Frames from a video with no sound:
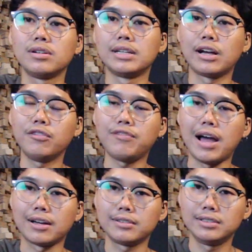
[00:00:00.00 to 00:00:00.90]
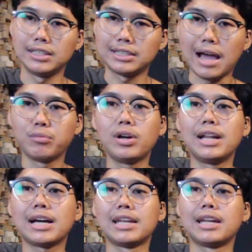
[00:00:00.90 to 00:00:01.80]
ไงก็ฝากติดตามด้วย
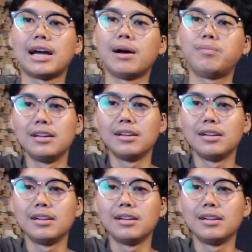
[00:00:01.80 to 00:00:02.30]
แล้วกันนะครับ